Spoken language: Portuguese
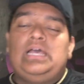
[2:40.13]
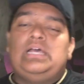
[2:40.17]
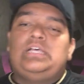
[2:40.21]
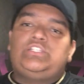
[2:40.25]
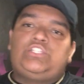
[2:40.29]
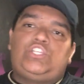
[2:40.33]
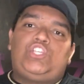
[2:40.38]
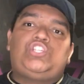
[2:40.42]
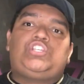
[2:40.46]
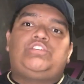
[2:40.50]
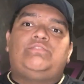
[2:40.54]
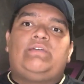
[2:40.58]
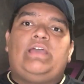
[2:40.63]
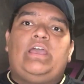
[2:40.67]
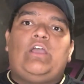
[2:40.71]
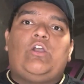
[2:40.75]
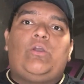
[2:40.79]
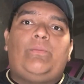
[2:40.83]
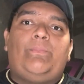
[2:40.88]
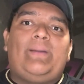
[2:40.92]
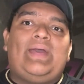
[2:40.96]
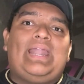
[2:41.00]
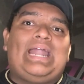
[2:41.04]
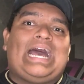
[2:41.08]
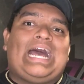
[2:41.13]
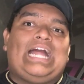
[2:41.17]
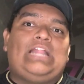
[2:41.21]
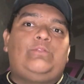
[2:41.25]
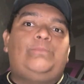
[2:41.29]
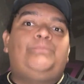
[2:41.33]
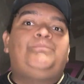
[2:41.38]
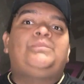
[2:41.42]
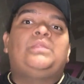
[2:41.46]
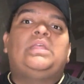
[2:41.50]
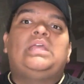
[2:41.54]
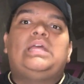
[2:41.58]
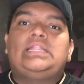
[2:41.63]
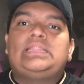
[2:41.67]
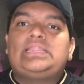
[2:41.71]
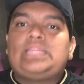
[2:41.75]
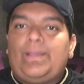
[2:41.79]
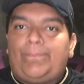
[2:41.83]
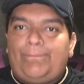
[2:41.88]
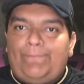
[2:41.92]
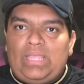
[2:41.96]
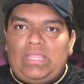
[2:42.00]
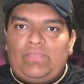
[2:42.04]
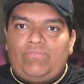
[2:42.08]
Se estiver recuperado,
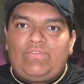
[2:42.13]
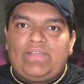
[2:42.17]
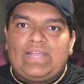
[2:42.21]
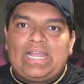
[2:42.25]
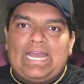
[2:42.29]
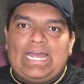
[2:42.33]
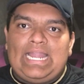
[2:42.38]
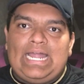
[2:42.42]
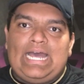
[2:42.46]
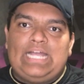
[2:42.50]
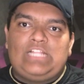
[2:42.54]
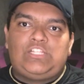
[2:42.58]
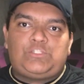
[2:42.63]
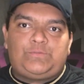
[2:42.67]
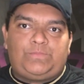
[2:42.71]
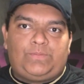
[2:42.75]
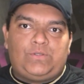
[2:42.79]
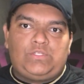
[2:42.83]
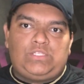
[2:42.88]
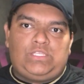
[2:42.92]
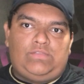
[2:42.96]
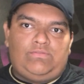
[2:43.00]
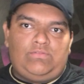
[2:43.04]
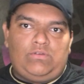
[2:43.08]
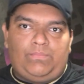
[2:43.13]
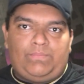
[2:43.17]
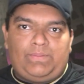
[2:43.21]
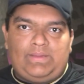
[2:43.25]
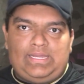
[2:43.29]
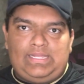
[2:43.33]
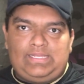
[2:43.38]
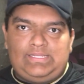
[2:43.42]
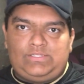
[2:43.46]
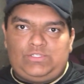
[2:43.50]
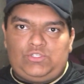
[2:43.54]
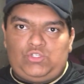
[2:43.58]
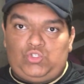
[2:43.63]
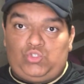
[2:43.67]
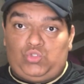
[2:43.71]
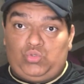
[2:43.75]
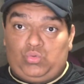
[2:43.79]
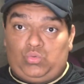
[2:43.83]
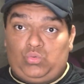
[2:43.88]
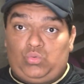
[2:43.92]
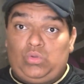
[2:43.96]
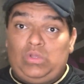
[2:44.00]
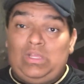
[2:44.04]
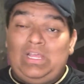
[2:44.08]
também ficará disponível para esse
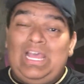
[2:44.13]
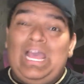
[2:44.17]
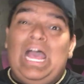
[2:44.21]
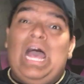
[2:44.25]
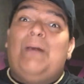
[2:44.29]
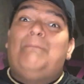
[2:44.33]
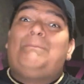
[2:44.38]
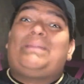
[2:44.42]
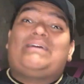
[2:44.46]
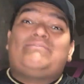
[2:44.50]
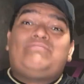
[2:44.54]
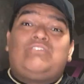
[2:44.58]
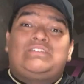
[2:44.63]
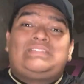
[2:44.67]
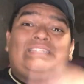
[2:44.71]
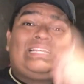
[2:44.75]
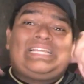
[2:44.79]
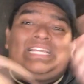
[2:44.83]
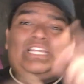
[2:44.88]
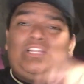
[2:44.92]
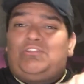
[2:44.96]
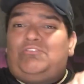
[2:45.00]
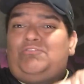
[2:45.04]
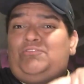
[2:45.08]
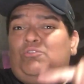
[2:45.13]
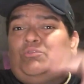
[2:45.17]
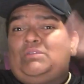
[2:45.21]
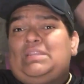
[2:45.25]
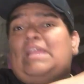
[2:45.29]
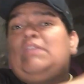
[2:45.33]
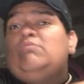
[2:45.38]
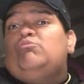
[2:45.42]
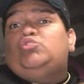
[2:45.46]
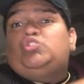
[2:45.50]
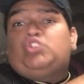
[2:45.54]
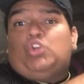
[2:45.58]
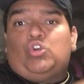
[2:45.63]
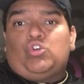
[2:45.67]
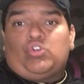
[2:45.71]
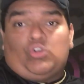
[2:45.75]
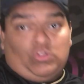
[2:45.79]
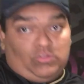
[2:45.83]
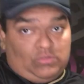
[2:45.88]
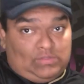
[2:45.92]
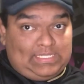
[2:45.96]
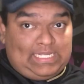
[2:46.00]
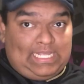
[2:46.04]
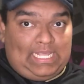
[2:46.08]
jogo. Para você que não viu nenhum jogo
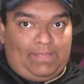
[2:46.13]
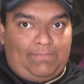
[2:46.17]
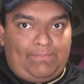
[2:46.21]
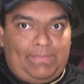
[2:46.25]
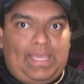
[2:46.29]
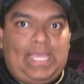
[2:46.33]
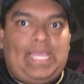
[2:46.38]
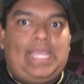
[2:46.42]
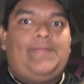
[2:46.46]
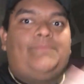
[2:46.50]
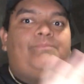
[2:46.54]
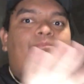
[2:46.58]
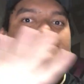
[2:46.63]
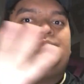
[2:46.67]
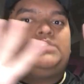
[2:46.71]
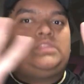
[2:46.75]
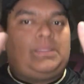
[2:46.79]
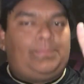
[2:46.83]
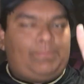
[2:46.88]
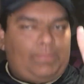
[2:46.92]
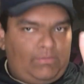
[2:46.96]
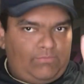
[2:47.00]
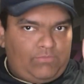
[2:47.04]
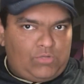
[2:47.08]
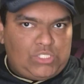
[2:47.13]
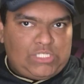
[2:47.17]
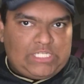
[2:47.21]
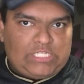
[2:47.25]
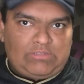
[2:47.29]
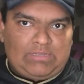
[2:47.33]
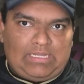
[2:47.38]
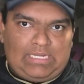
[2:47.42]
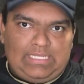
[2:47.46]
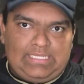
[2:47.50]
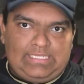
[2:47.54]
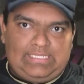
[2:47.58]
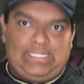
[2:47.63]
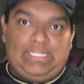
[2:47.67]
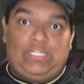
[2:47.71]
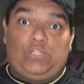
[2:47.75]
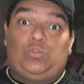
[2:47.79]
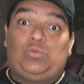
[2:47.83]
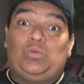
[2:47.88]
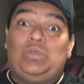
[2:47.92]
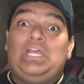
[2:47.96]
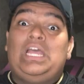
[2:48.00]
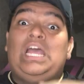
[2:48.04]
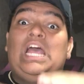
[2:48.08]
contra o CRB, também vou te
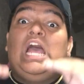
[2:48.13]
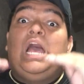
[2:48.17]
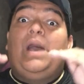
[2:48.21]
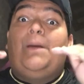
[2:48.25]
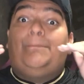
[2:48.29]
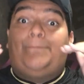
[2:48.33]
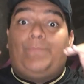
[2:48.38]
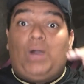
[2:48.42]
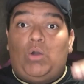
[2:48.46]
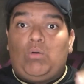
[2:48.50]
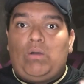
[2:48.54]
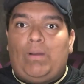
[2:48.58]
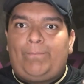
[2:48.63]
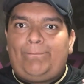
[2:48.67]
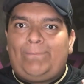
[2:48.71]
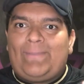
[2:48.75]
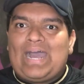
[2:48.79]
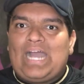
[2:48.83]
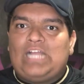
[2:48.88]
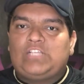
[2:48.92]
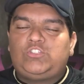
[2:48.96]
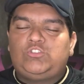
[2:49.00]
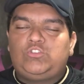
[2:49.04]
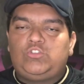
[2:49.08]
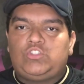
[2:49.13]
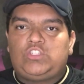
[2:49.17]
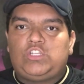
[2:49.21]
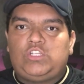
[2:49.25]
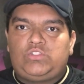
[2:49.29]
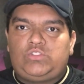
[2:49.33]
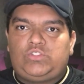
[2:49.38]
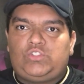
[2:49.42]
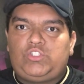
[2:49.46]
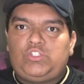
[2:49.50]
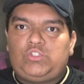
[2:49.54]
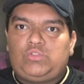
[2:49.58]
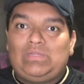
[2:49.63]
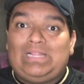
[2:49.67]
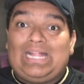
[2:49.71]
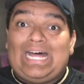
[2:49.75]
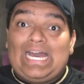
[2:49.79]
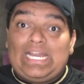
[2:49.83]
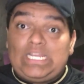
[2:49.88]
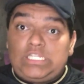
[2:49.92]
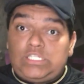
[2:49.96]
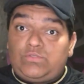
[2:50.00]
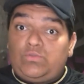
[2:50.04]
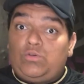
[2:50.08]
atualizando. Boa parte dos nossos
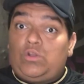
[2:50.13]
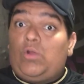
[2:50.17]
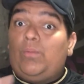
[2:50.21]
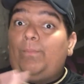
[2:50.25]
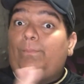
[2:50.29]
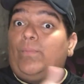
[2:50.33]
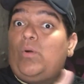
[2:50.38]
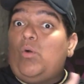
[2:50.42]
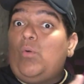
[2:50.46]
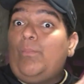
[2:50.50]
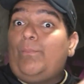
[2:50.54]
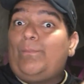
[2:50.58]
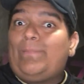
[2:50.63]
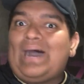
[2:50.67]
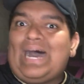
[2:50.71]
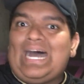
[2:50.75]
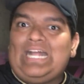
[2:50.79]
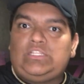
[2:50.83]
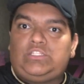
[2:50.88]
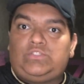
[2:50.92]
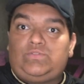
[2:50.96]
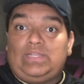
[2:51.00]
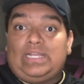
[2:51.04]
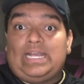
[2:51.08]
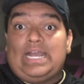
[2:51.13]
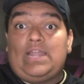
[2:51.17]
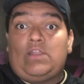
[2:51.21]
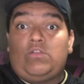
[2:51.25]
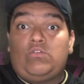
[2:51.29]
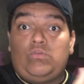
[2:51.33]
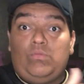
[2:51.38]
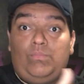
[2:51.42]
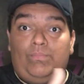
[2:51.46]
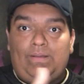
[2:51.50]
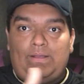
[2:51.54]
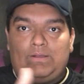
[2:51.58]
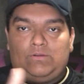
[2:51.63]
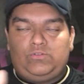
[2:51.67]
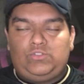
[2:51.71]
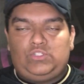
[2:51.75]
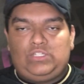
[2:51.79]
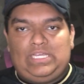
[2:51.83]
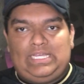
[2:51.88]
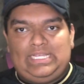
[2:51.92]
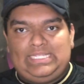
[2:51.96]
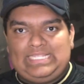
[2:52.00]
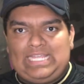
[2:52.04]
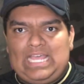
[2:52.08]
titulares foram poupados, ficaram no banco de
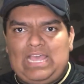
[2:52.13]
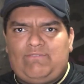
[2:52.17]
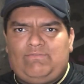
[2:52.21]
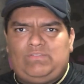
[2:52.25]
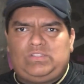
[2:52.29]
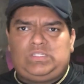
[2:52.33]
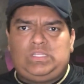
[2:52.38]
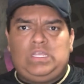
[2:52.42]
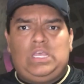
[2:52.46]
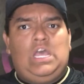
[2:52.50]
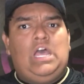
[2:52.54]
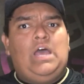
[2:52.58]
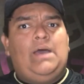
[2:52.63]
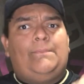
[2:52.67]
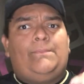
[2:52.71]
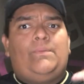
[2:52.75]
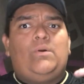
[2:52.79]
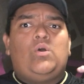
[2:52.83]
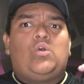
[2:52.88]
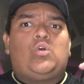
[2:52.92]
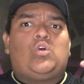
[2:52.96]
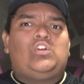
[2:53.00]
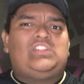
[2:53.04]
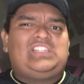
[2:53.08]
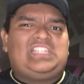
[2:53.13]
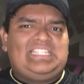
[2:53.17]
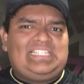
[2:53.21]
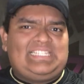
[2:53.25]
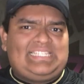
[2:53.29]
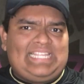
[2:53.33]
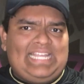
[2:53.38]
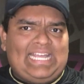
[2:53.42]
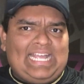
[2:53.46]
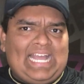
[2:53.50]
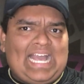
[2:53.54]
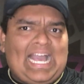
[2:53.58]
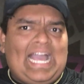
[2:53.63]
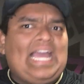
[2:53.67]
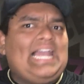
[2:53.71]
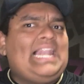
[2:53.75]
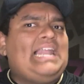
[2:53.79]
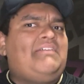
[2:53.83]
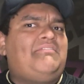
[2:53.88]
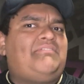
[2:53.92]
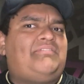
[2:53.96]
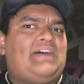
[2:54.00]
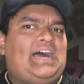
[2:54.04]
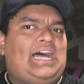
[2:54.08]
reservas por conta de secar
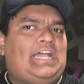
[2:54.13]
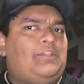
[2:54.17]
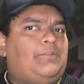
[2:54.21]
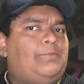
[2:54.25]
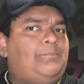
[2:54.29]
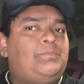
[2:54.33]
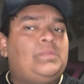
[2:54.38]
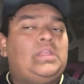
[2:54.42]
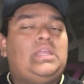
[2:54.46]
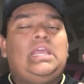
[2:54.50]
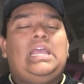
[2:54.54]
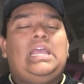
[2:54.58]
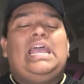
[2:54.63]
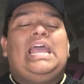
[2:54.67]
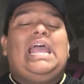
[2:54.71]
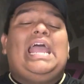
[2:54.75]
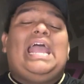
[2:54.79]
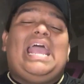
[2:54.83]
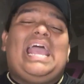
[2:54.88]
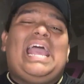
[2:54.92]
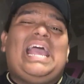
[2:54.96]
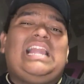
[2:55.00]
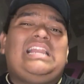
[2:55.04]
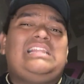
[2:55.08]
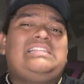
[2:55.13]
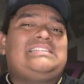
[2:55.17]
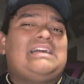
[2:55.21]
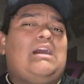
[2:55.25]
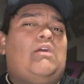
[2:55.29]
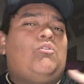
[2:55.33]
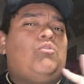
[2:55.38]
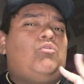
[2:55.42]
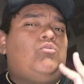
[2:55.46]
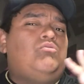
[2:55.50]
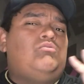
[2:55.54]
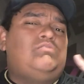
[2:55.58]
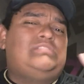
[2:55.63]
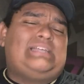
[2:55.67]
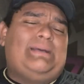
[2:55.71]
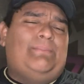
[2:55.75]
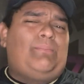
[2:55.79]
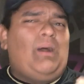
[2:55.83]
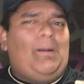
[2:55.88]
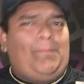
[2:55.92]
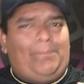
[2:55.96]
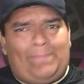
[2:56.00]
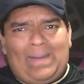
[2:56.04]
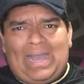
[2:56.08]
elevado. Eles, alguns, a
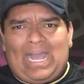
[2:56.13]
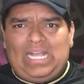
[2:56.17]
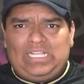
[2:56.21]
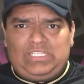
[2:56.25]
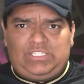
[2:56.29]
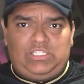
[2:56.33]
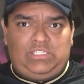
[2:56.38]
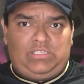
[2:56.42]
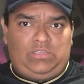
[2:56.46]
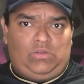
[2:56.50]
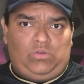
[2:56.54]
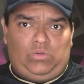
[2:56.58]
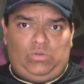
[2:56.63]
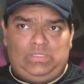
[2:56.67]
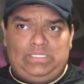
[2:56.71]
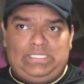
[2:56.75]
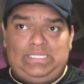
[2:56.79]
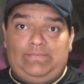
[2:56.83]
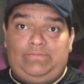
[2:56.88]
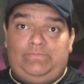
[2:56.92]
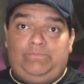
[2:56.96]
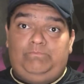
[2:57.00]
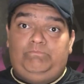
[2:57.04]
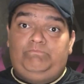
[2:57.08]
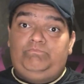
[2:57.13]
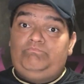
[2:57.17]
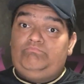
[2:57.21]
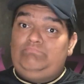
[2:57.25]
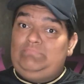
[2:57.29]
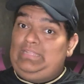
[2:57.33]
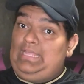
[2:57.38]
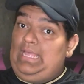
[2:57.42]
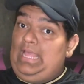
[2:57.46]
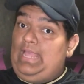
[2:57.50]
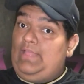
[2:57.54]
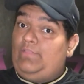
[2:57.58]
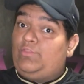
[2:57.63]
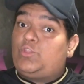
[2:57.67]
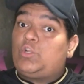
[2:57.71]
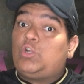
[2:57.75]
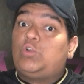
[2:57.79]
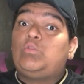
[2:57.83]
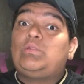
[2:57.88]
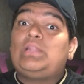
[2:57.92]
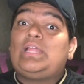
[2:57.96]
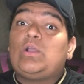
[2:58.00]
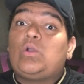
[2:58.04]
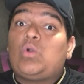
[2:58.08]
boa parte inclusive, entrou
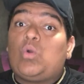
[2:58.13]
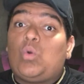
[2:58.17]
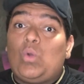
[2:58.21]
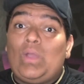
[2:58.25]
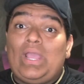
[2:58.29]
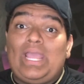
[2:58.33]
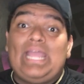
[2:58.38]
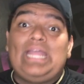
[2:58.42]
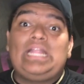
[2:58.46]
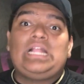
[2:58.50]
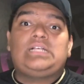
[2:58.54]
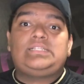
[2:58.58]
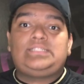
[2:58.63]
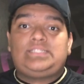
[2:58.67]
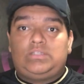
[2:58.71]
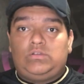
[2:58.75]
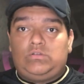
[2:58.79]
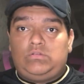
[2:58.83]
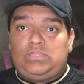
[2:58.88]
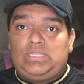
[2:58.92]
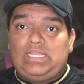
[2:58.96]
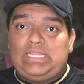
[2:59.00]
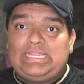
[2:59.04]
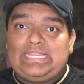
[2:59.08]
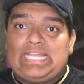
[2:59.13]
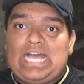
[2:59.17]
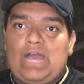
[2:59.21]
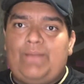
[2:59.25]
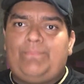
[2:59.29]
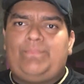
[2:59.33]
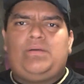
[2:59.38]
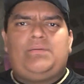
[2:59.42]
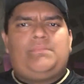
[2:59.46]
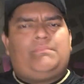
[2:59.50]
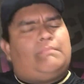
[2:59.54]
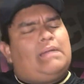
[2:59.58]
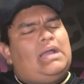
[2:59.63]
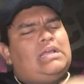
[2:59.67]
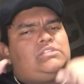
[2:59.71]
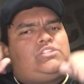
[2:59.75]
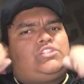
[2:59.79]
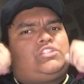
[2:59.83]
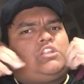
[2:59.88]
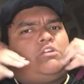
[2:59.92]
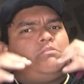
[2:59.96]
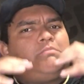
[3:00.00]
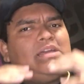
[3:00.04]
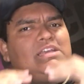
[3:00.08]
no decorrer da segunda etapa, mas
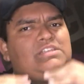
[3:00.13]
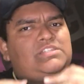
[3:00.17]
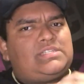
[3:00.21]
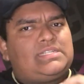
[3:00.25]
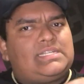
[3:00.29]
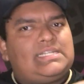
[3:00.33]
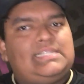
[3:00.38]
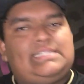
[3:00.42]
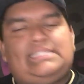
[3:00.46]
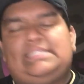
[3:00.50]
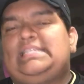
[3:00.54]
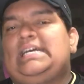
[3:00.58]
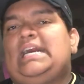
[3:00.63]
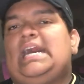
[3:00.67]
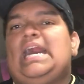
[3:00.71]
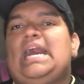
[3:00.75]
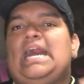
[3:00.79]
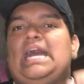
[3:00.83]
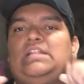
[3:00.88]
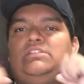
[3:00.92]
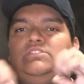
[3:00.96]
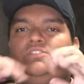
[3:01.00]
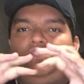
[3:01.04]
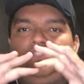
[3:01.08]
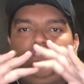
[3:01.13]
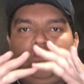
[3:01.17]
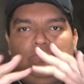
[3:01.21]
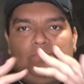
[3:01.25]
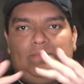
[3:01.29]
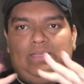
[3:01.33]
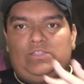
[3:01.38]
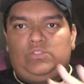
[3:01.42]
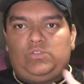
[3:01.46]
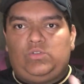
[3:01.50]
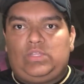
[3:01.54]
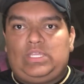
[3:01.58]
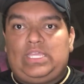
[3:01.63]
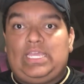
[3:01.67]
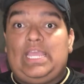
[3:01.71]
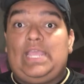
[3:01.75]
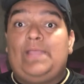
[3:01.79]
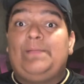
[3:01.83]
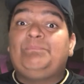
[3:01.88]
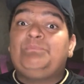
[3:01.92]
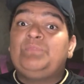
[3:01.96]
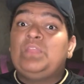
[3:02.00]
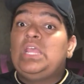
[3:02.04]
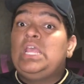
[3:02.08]
estão mais descansados, estão mais
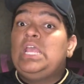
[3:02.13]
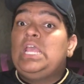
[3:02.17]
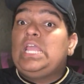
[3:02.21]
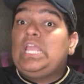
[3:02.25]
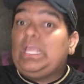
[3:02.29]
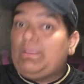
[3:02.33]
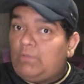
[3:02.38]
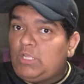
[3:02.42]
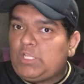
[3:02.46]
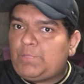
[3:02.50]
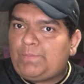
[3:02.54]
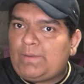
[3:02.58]
ok e muito